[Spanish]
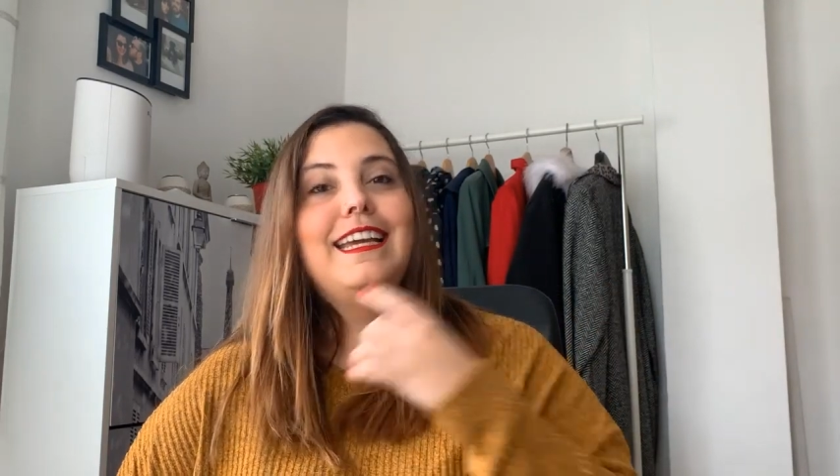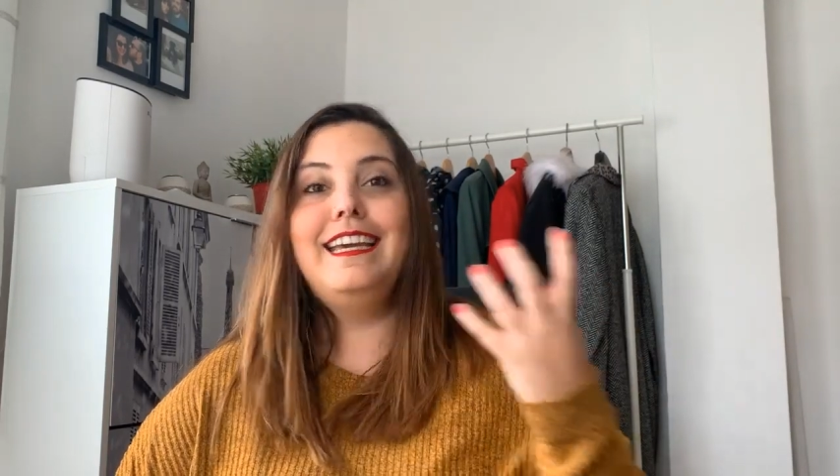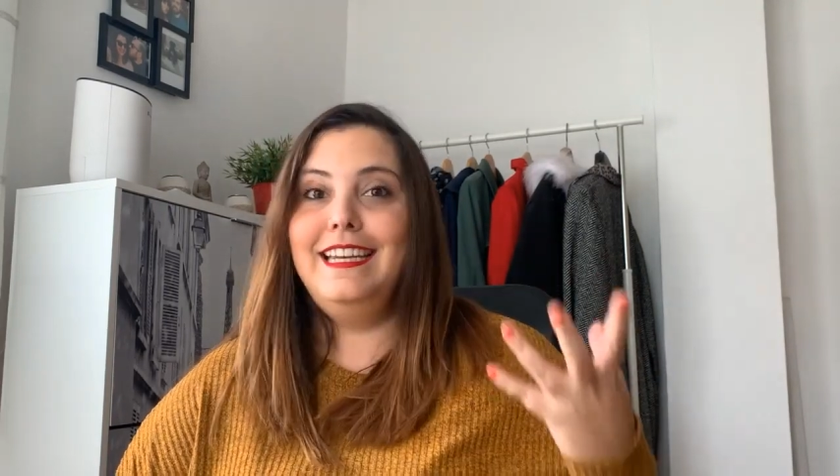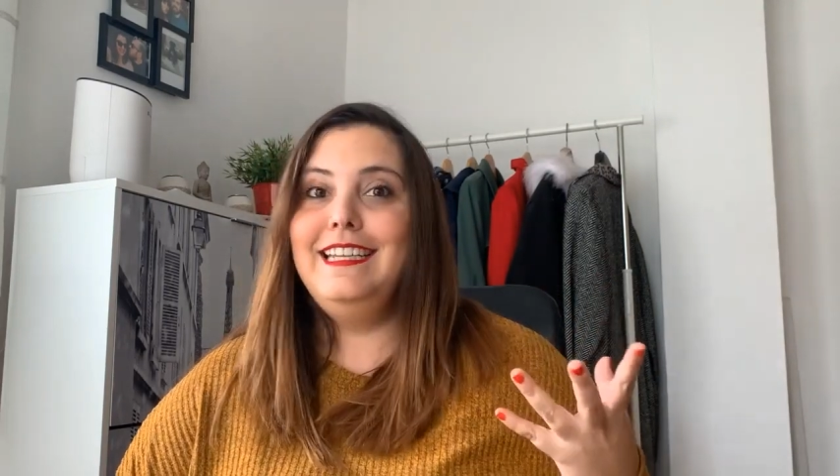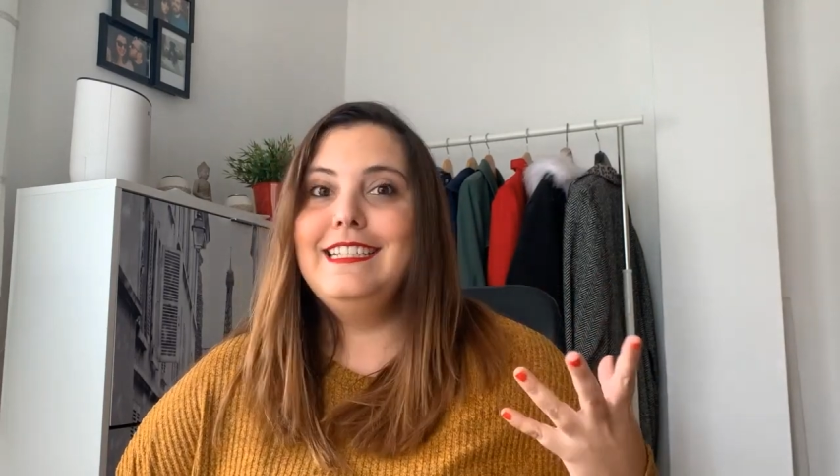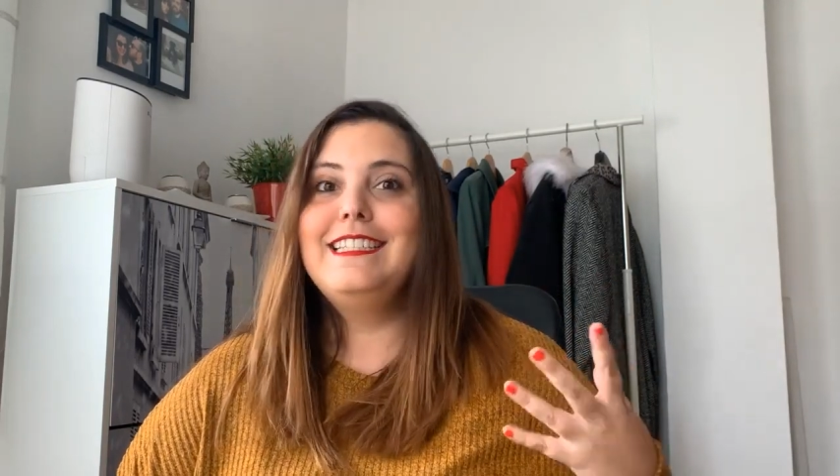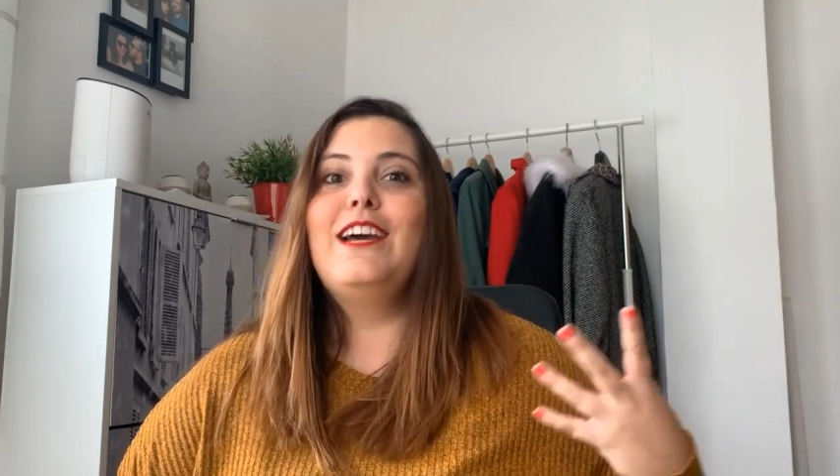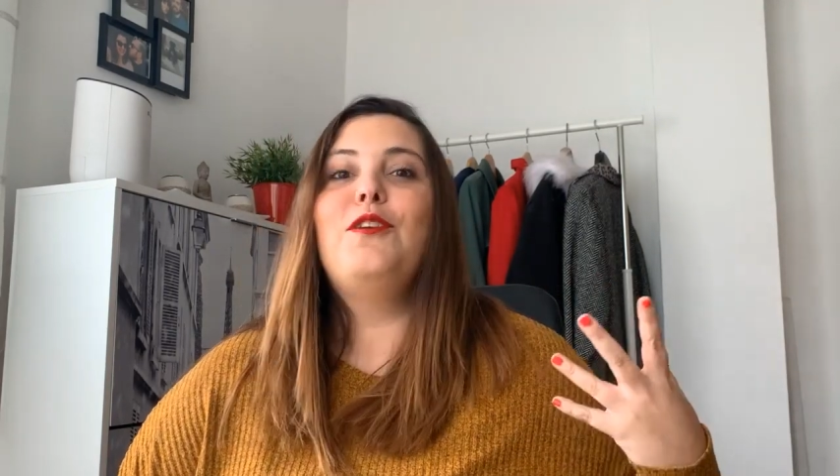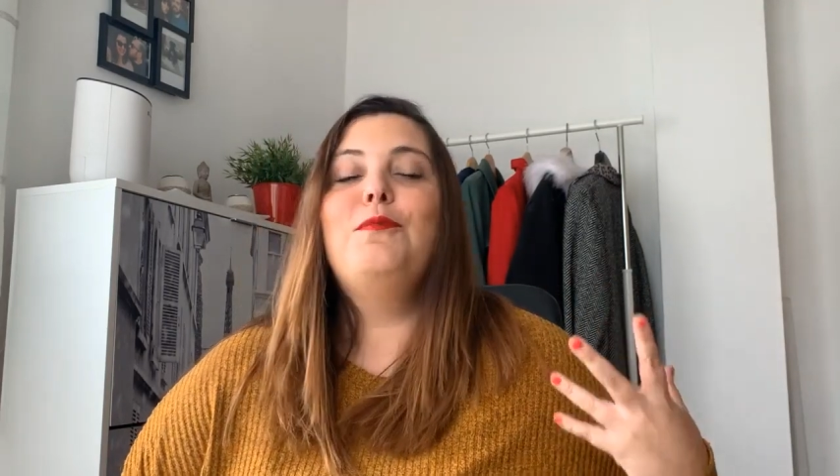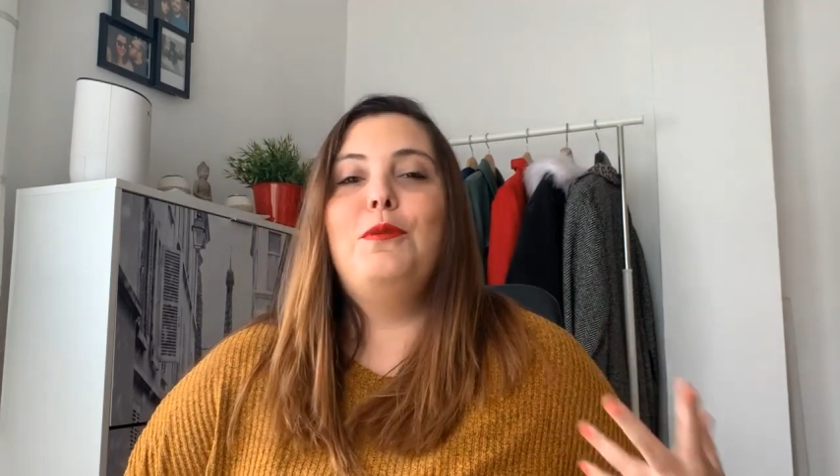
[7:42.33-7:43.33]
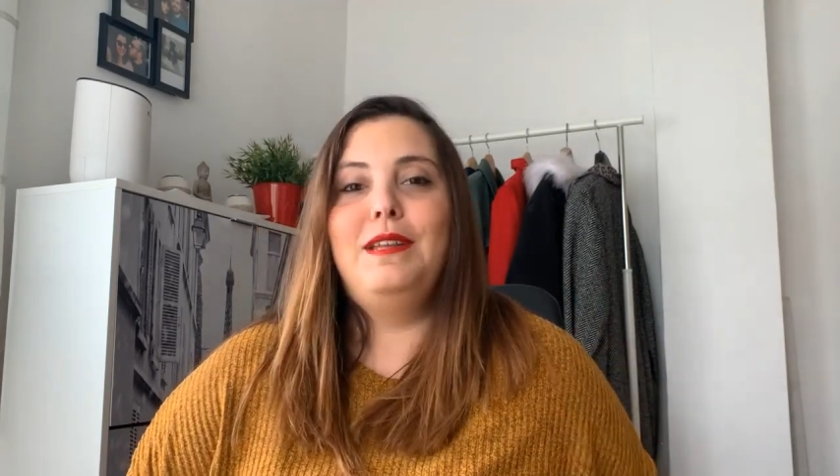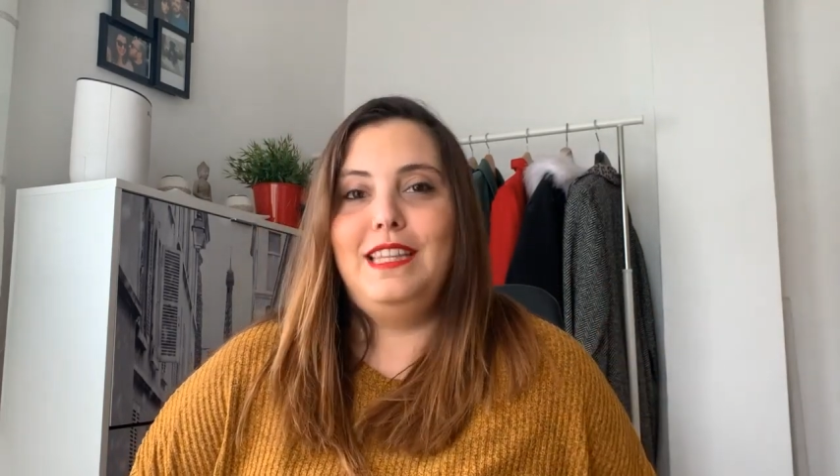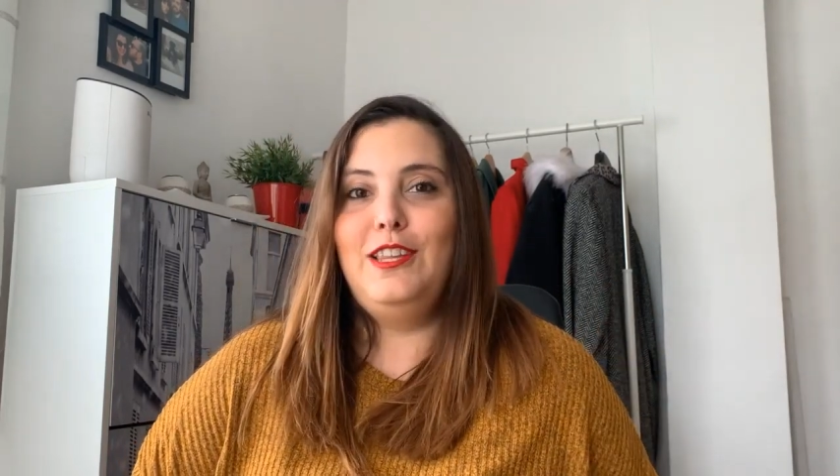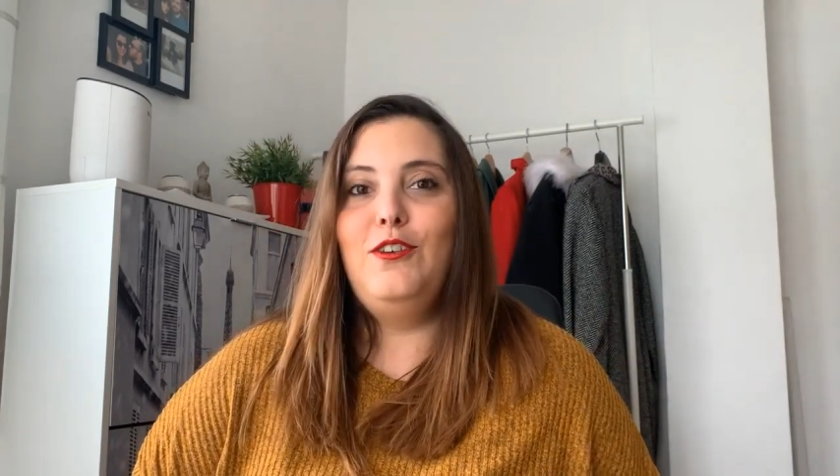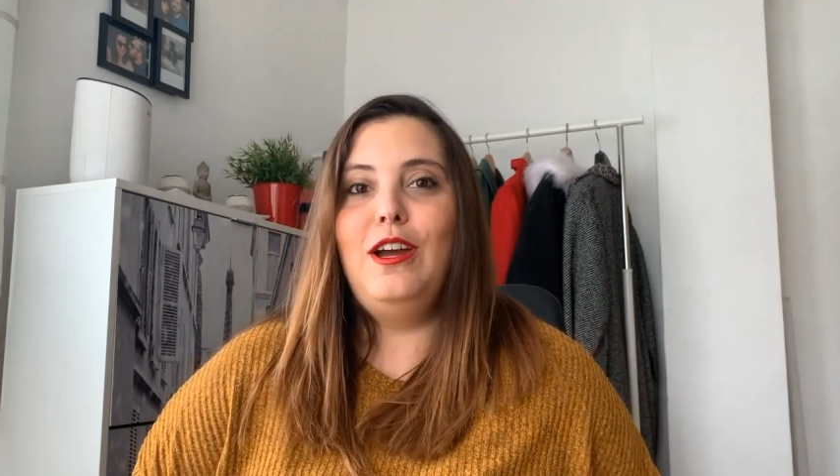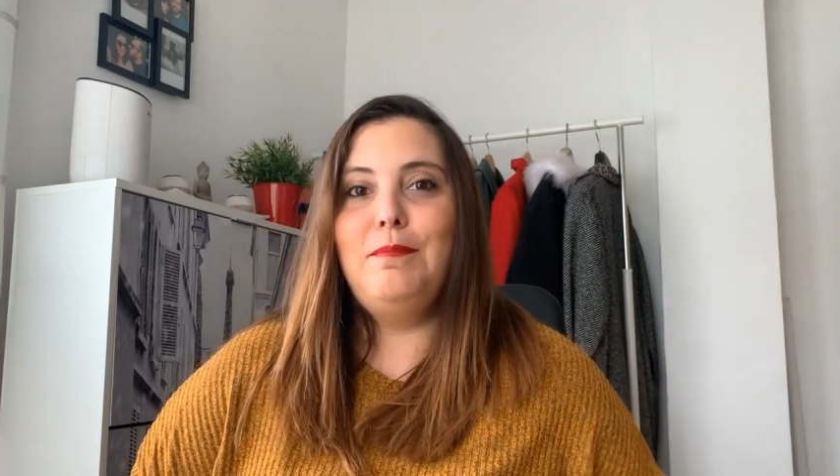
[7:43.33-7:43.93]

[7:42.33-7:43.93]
Chris se ha comprometido a